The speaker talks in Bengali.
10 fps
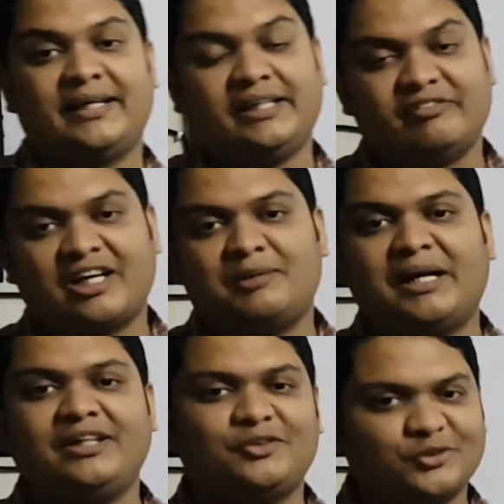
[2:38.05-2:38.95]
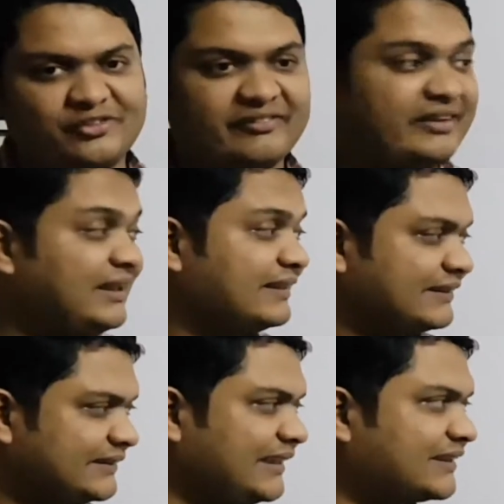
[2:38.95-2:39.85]
ডিভাইডেড বাই টু ফিফটি
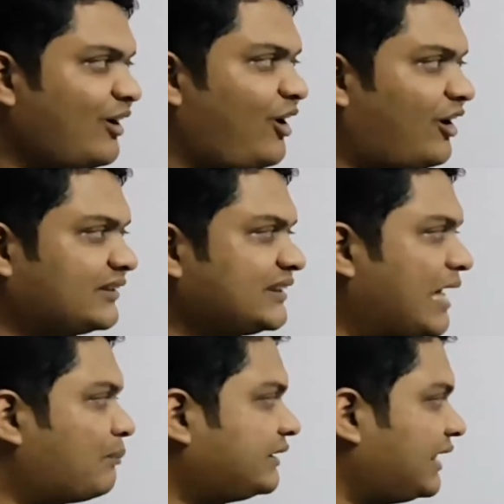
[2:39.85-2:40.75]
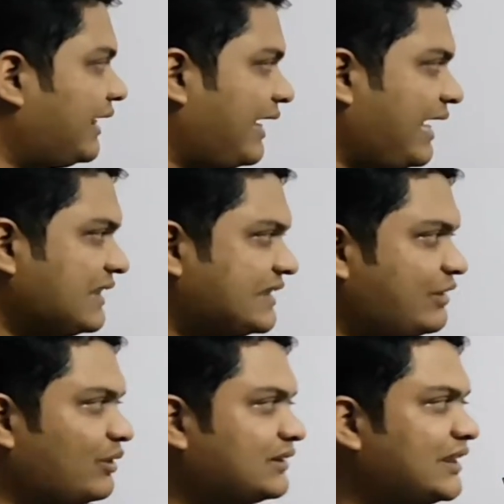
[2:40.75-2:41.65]
সিক্স অর্থাৎ আমরা চাইলে এই
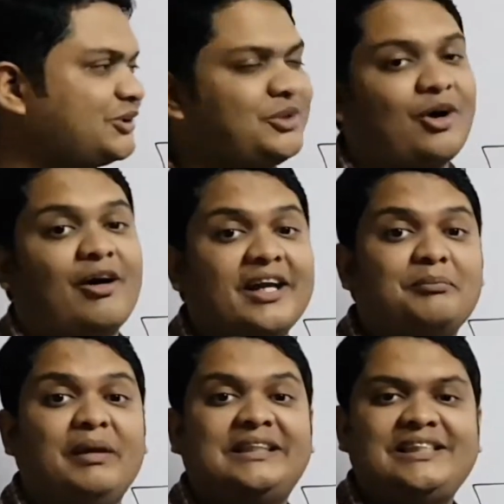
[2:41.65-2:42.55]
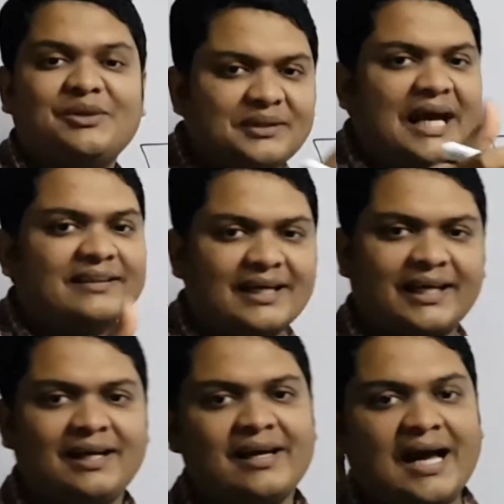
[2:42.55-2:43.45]
সিকোয়েন্সটা যদি অনেক বেশিও দেয়া থাকে